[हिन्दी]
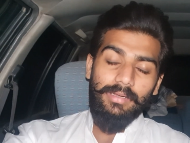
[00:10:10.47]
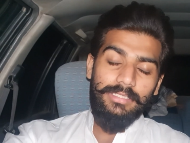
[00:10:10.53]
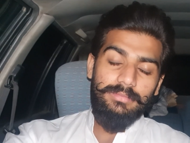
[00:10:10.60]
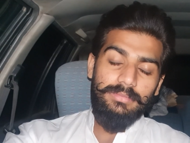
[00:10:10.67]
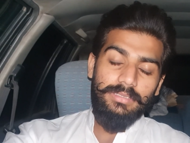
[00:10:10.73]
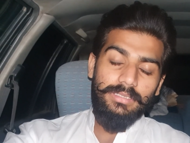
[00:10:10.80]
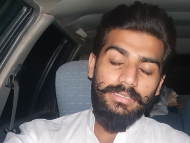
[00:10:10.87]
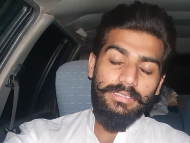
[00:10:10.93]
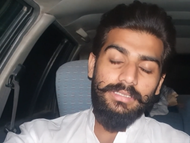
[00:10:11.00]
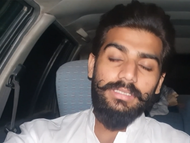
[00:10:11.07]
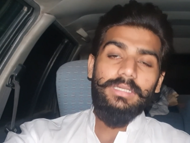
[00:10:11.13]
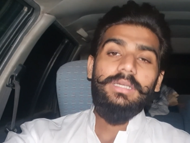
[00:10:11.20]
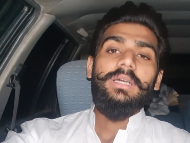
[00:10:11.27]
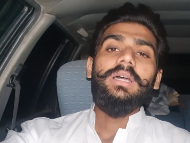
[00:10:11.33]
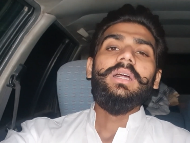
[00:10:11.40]
लाजमी कर देना
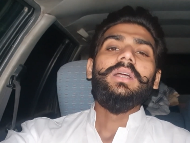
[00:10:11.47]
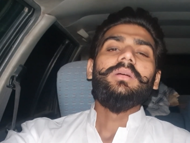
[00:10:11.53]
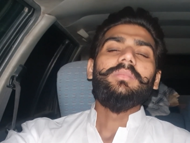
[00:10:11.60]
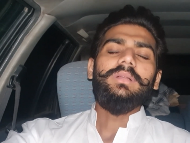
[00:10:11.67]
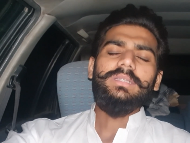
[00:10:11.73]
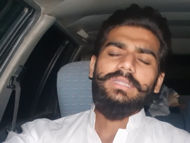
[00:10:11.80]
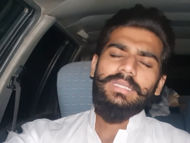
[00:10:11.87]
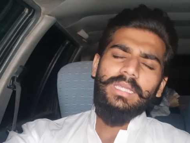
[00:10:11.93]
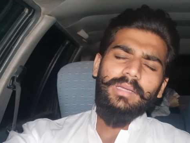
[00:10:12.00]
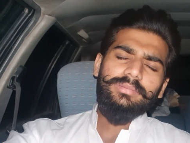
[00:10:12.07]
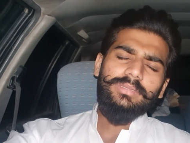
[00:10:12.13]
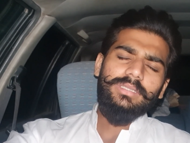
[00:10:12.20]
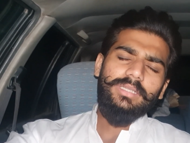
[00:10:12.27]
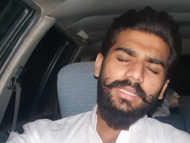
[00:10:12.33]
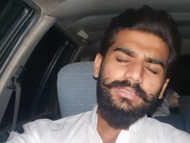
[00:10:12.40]
मिलते हैं
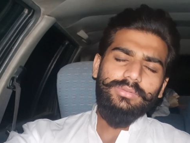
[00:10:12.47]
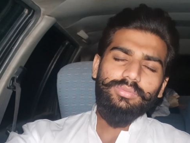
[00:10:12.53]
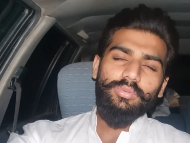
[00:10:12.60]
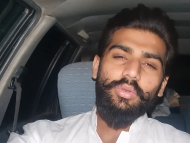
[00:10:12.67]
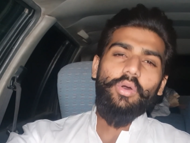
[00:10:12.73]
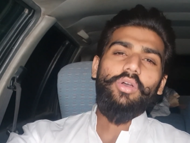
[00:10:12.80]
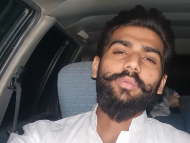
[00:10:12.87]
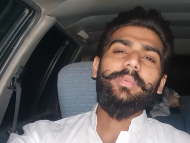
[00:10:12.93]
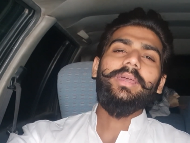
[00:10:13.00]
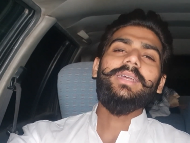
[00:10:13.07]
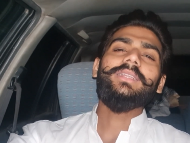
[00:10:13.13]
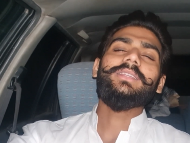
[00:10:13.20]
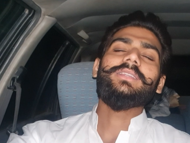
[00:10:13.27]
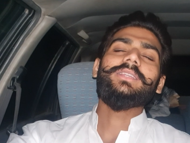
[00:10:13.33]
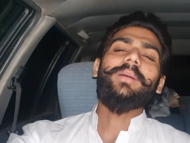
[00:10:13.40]
आपसे नेक्स्ट व्लॉग में
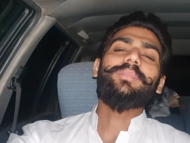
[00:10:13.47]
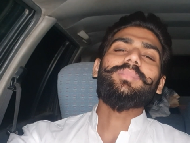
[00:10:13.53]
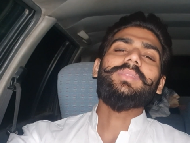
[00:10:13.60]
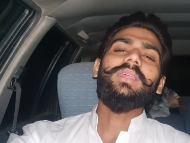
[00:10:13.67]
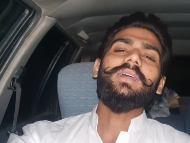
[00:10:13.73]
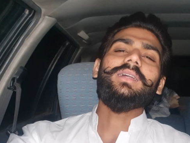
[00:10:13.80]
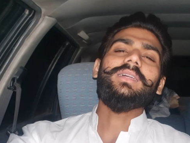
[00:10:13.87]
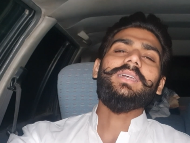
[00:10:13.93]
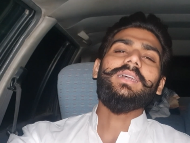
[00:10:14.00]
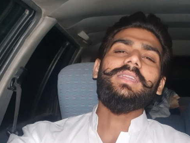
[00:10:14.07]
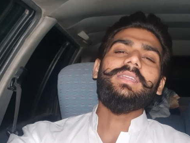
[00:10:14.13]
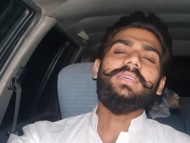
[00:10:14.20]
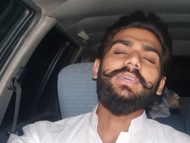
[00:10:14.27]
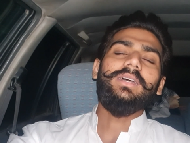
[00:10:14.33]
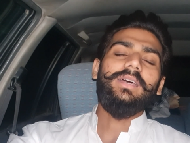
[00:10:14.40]
तब तक के
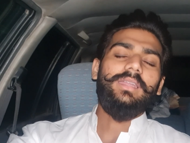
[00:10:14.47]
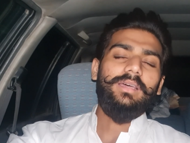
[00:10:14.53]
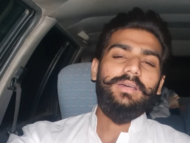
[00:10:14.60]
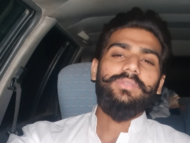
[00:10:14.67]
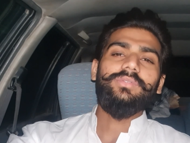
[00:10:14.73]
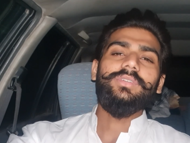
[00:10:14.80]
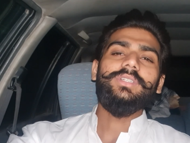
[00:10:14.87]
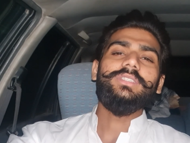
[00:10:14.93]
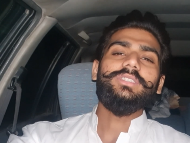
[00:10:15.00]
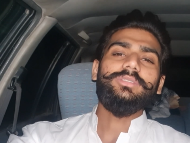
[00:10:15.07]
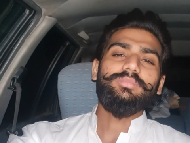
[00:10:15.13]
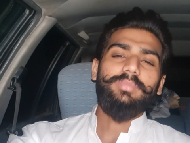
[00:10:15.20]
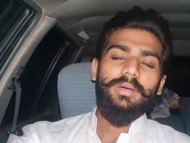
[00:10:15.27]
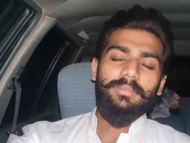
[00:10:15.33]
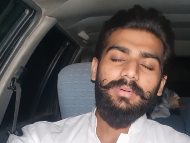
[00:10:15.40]
लिए अल्लाह हाफिज़
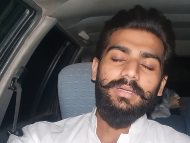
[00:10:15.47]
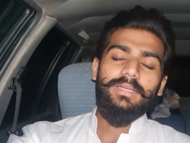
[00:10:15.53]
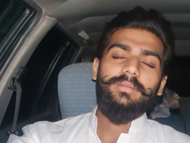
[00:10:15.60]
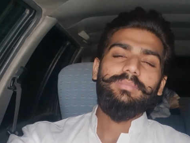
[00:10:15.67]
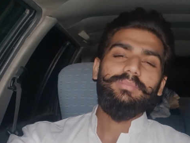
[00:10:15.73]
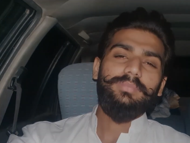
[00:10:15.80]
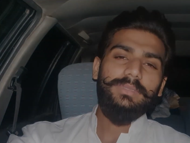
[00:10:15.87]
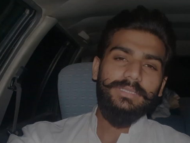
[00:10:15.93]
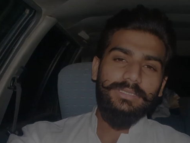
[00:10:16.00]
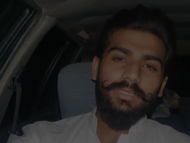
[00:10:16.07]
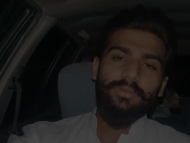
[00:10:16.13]
बाय पीस